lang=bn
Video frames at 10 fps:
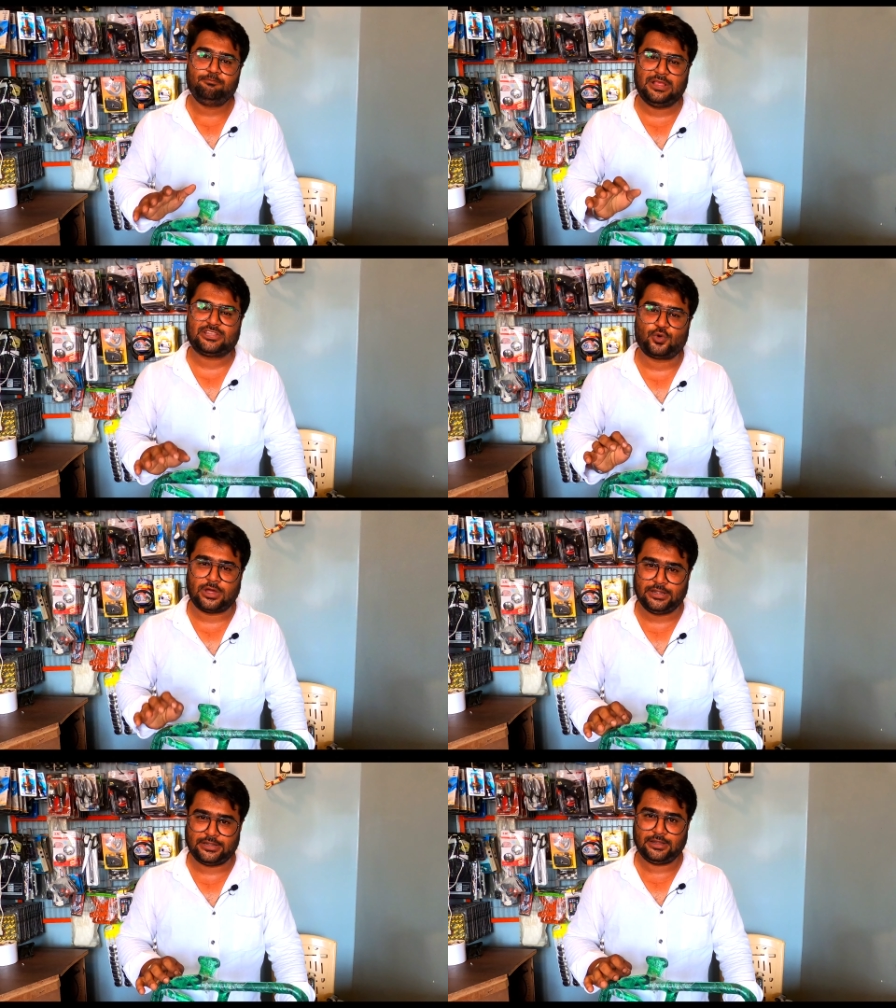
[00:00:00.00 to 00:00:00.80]
বেস্ট
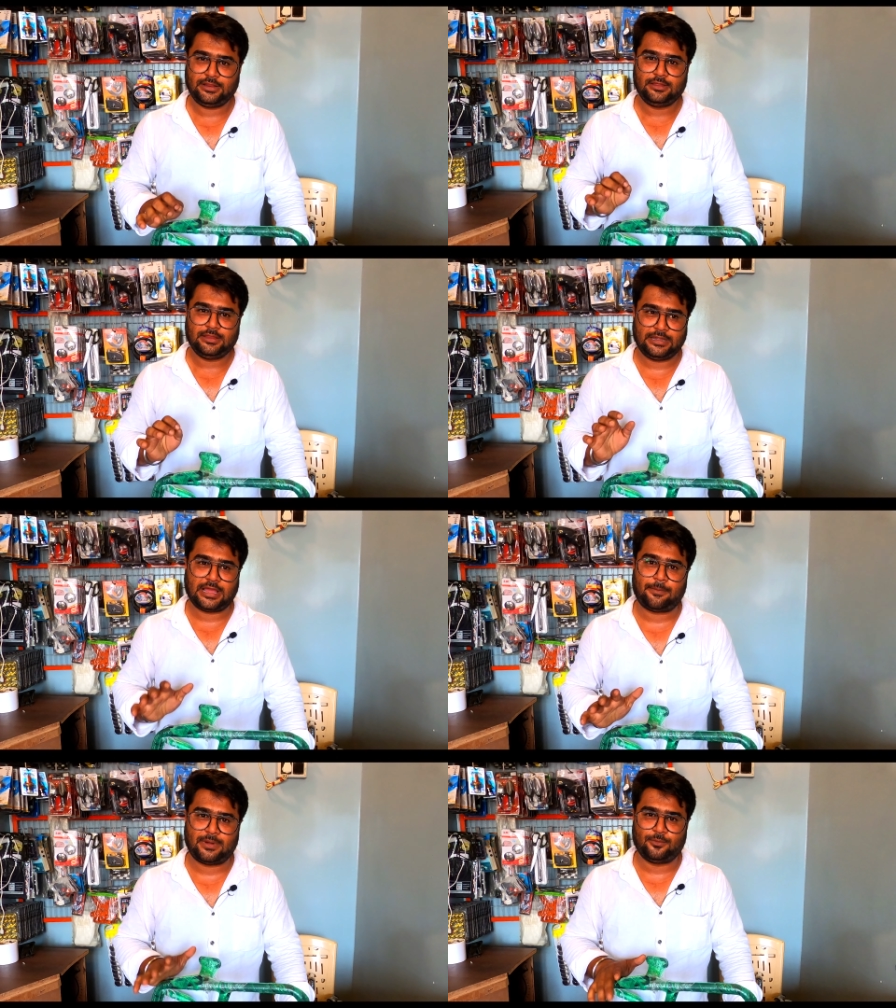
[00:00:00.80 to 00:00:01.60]
কোয়ালিটি
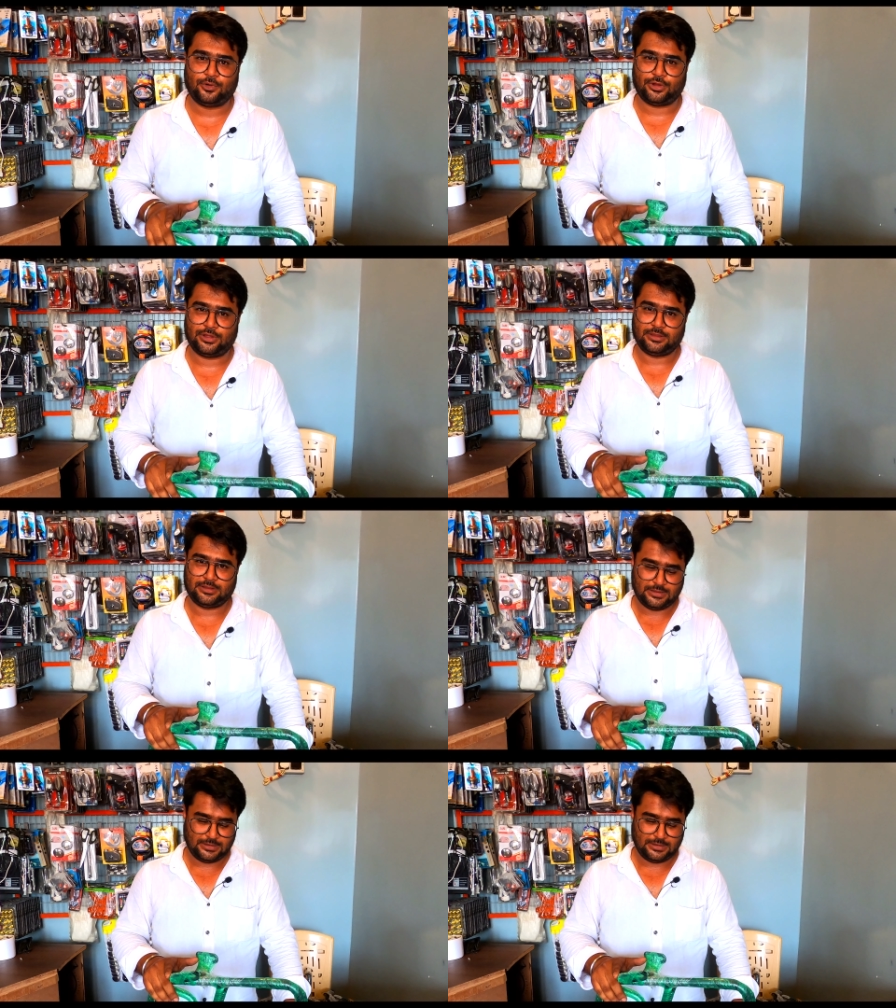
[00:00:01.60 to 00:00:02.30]
এটা আমার মনে হয়